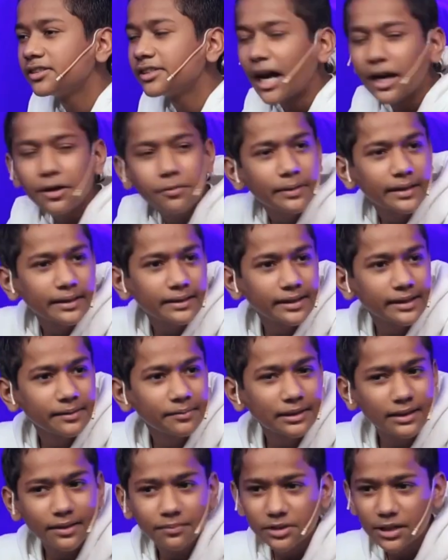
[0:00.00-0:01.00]
चैडविक ने
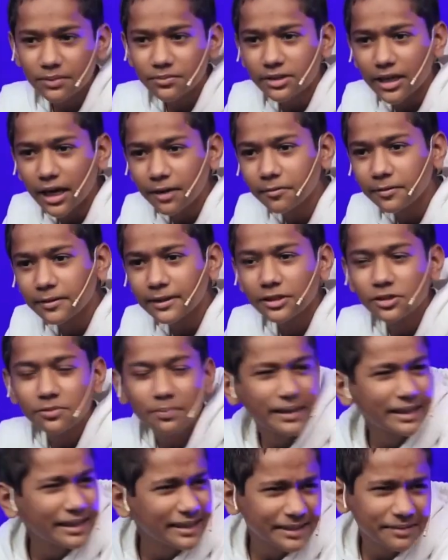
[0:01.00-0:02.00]
मतलब जेम्स चैडविक ने जो
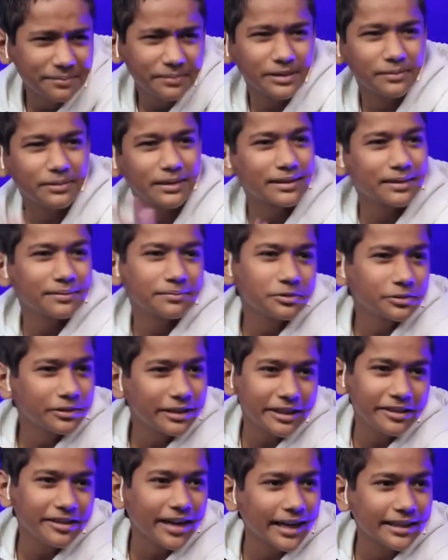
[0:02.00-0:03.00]
बेरिलियम की मतलब जो
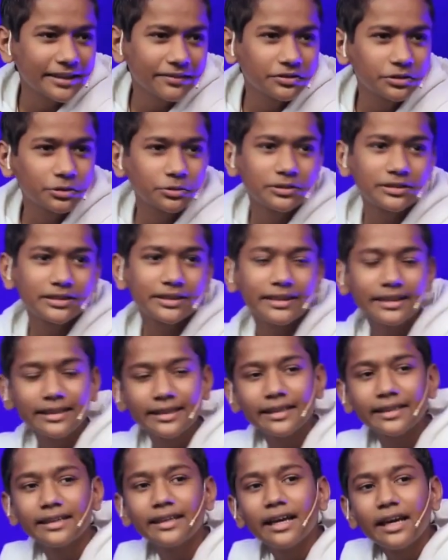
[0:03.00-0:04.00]
रेडियो एक्टिव सोर्स से
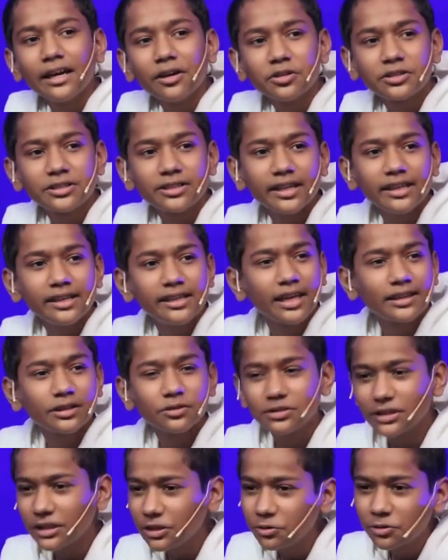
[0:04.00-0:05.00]
डीके को स्टडी किया था
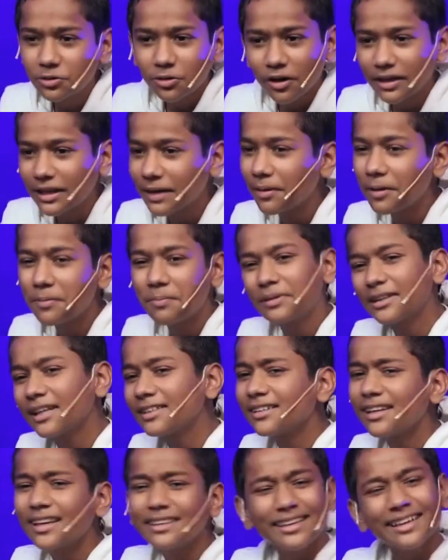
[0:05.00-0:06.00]
उससे न्यूट्रॉन के बारे में पता
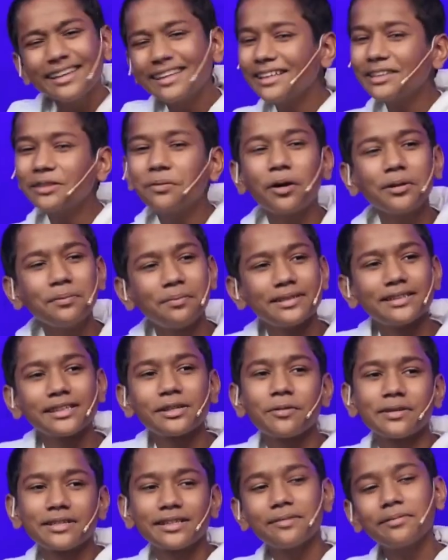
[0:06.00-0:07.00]
चला था ये तो बहुत बेसिक
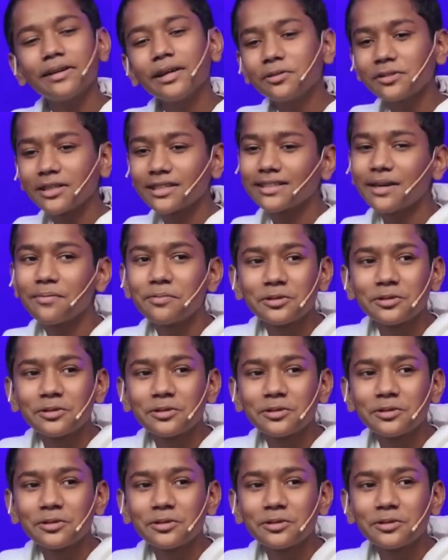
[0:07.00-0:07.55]
क्वेश्चन है भैया कुछ अच्छा